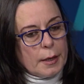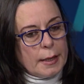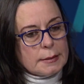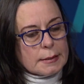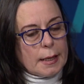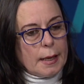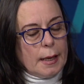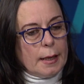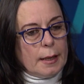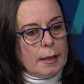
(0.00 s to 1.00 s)
es que
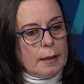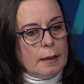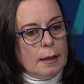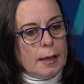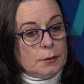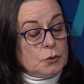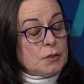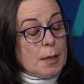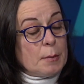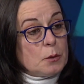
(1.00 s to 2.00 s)
eh, la
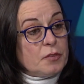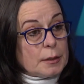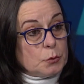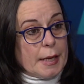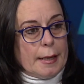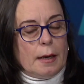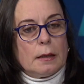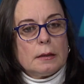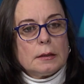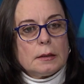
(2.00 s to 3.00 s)
industria manufacturera
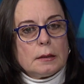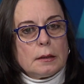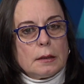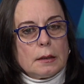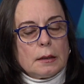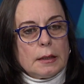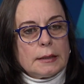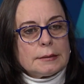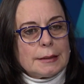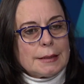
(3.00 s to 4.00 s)

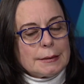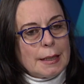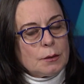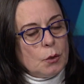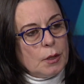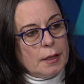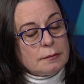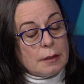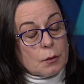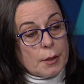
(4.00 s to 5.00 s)
está tratando de
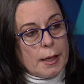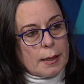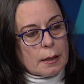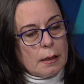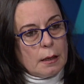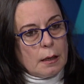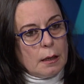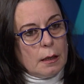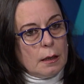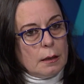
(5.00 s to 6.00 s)
desarrollar
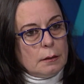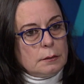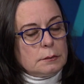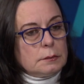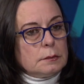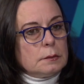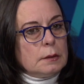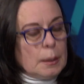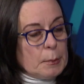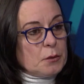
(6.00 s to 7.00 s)

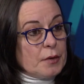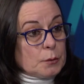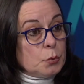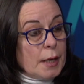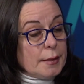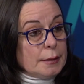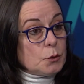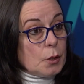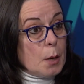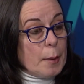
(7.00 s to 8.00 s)
la manufactura
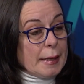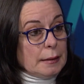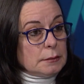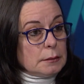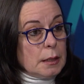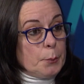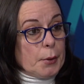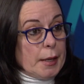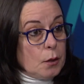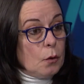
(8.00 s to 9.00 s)
dentro del país y
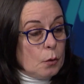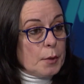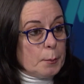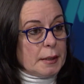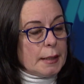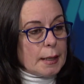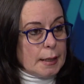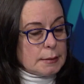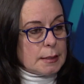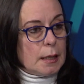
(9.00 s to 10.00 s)
por ello obviamente
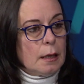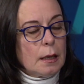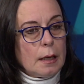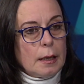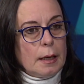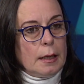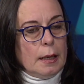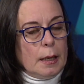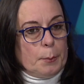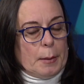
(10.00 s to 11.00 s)
crece
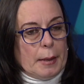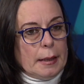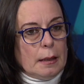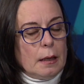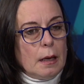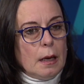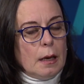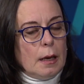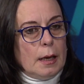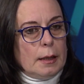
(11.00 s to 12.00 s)
el PBI.
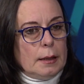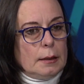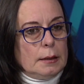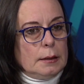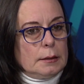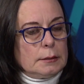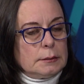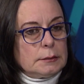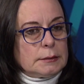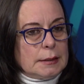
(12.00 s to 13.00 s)
Eh,
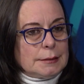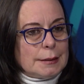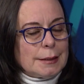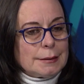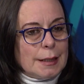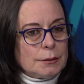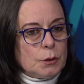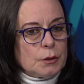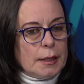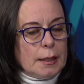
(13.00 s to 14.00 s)
se está
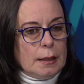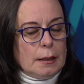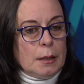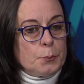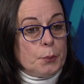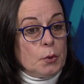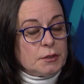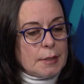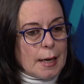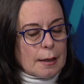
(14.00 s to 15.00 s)
tratando de
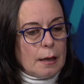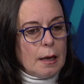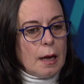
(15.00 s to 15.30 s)
impulsar